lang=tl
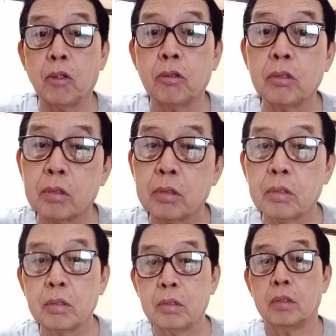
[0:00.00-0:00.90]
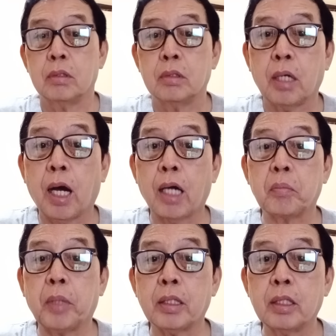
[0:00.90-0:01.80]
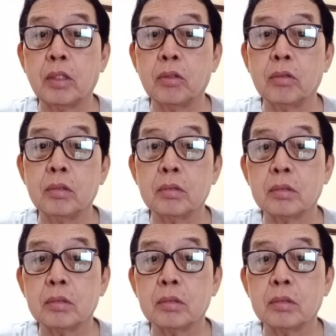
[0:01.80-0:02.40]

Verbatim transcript: oh. Harvard din yun oh.